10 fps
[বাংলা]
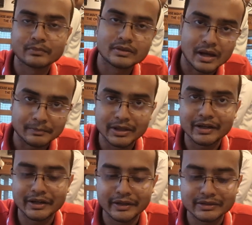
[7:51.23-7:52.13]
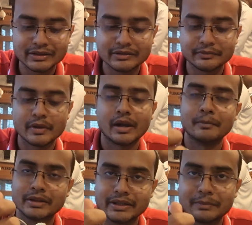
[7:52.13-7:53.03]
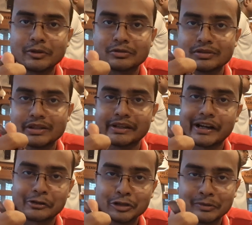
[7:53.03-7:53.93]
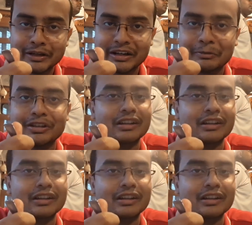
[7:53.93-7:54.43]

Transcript: আপনি এখানে এসে আপনার যেটা পছন্দ সেটা ট্রাই করতে পারেন আমাদেরকে